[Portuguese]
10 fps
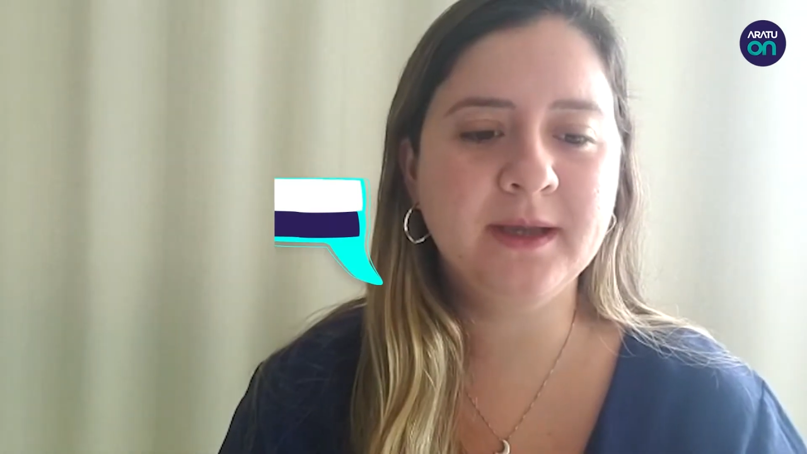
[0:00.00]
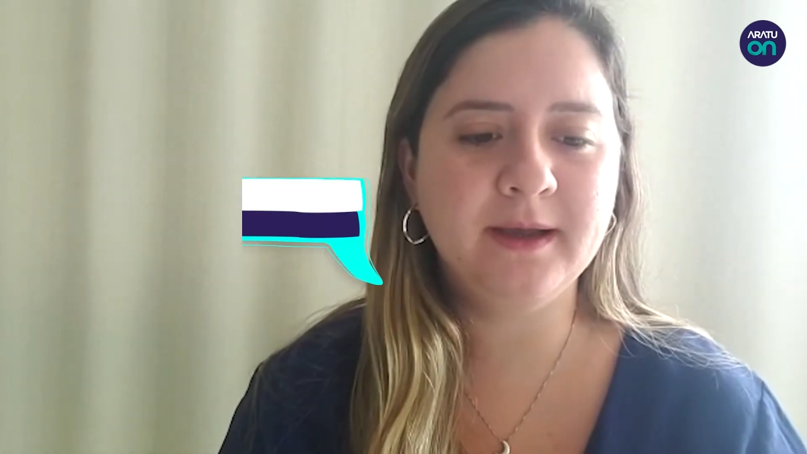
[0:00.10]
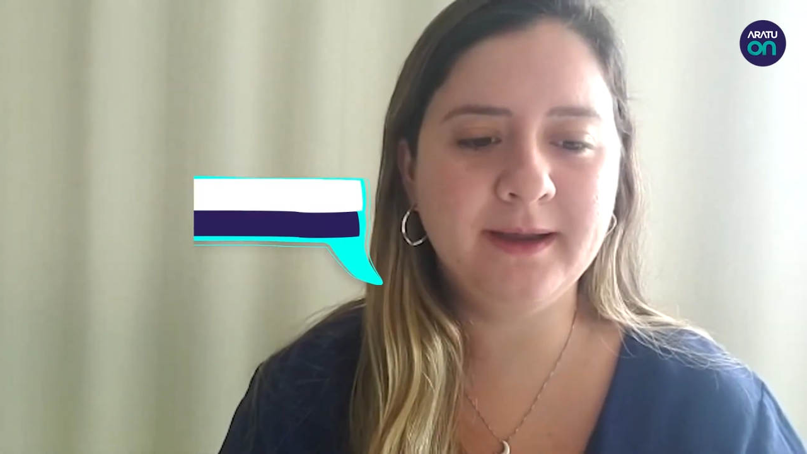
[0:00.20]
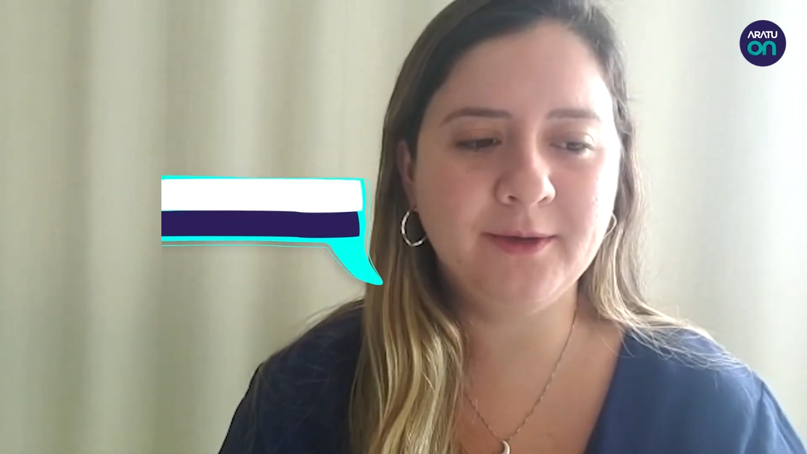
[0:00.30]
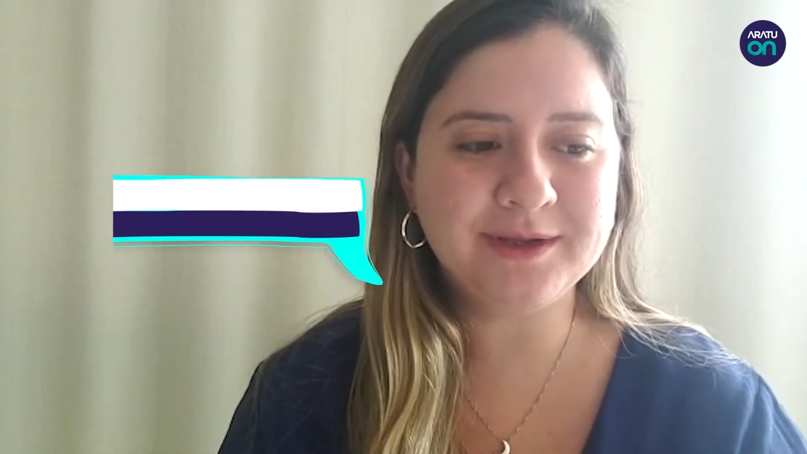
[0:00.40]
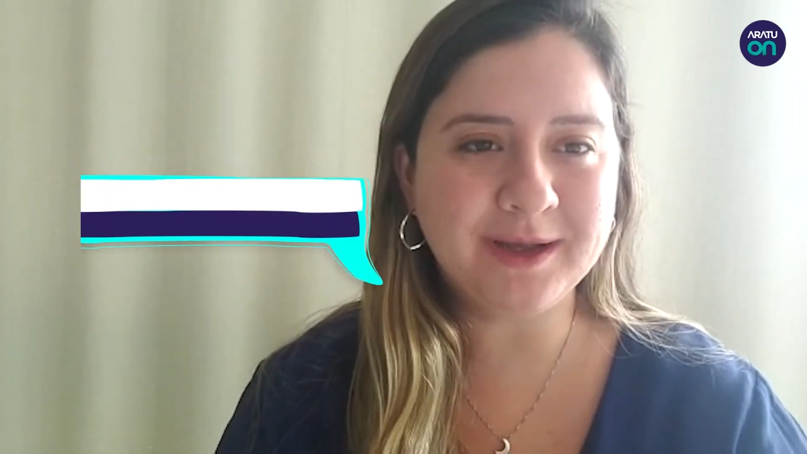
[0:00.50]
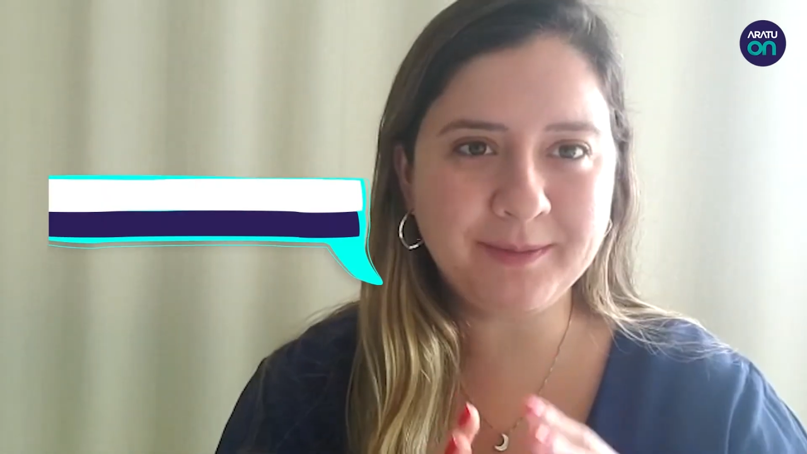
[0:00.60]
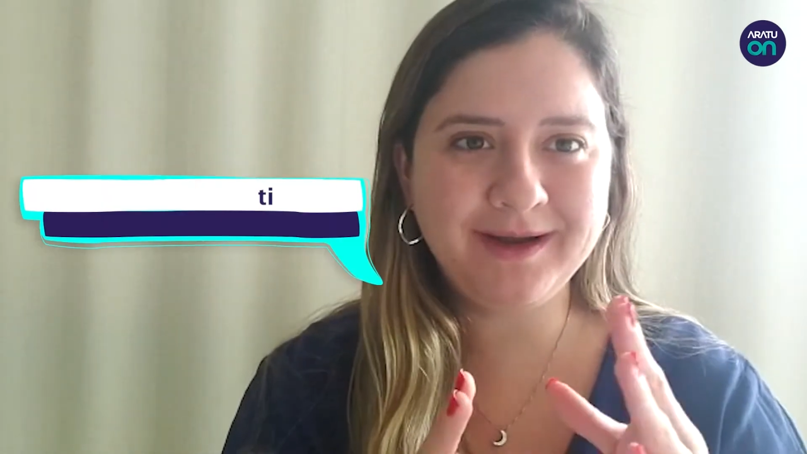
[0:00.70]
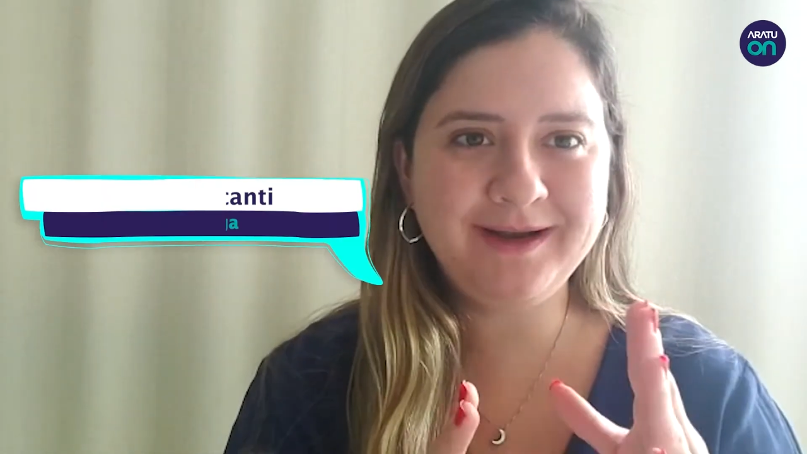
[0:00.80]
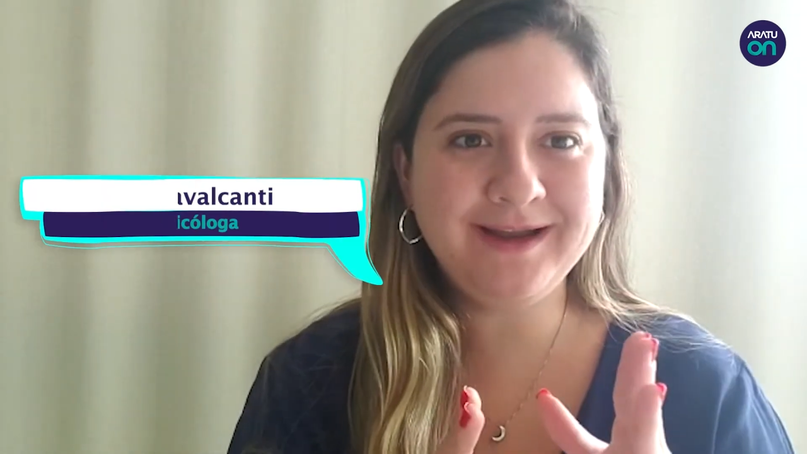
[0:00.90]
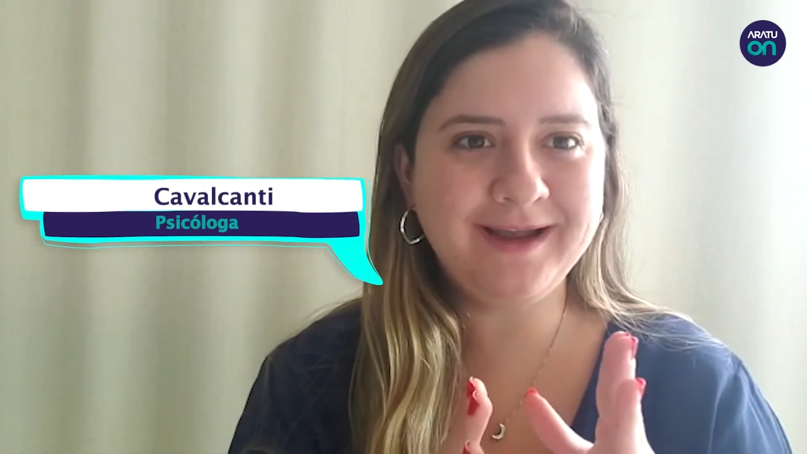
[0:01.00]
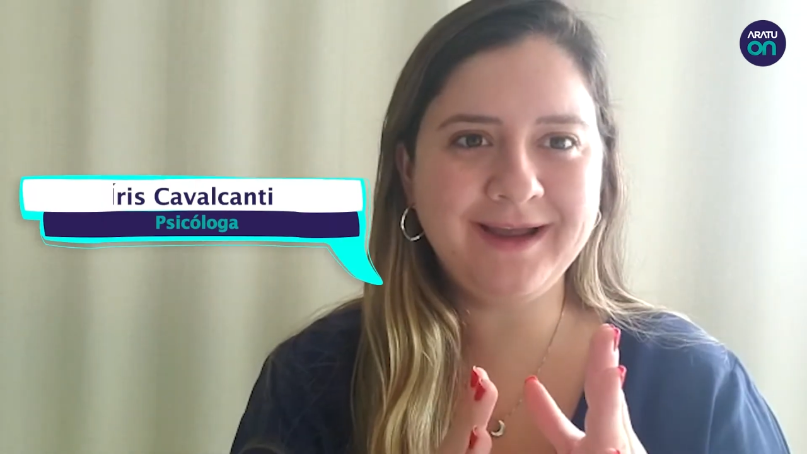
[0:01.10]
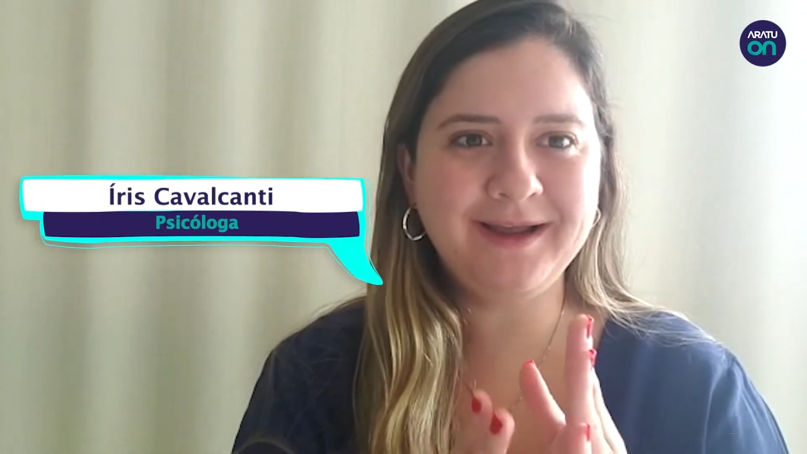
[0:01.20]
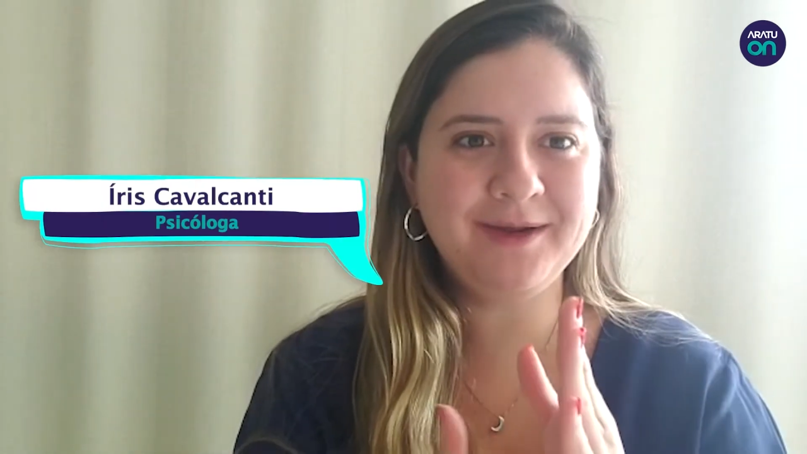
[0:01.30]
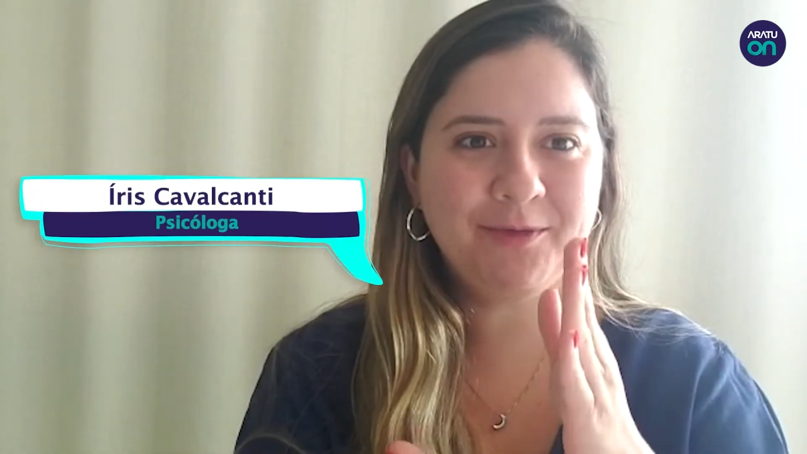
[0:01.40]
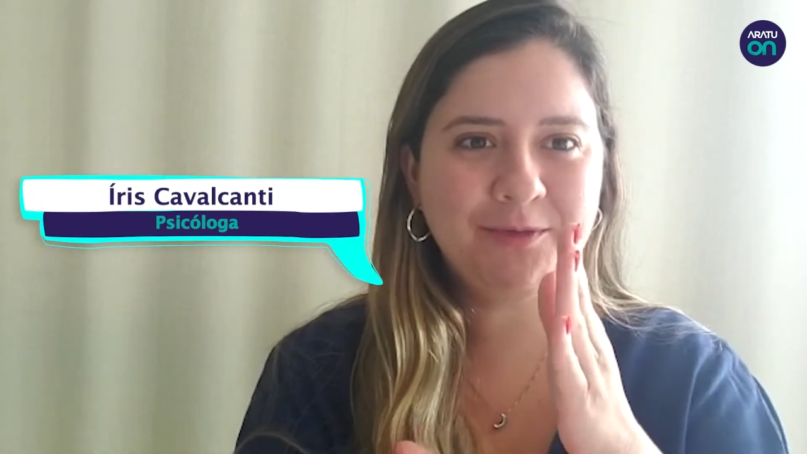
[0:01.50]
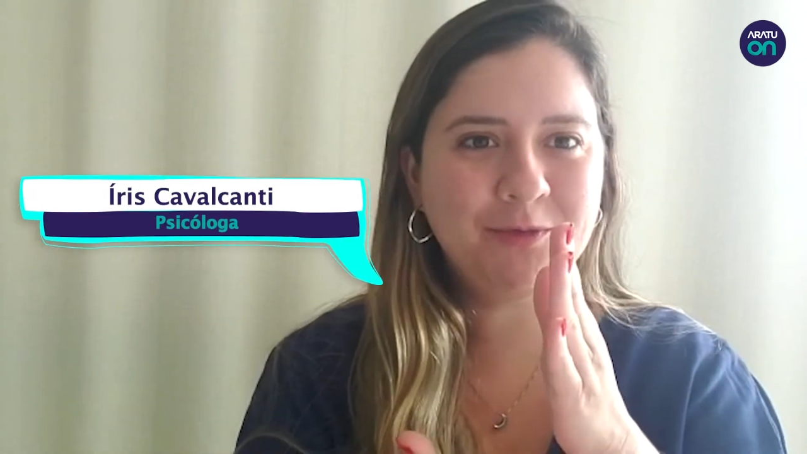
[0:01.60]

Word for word: É, o tapa ele é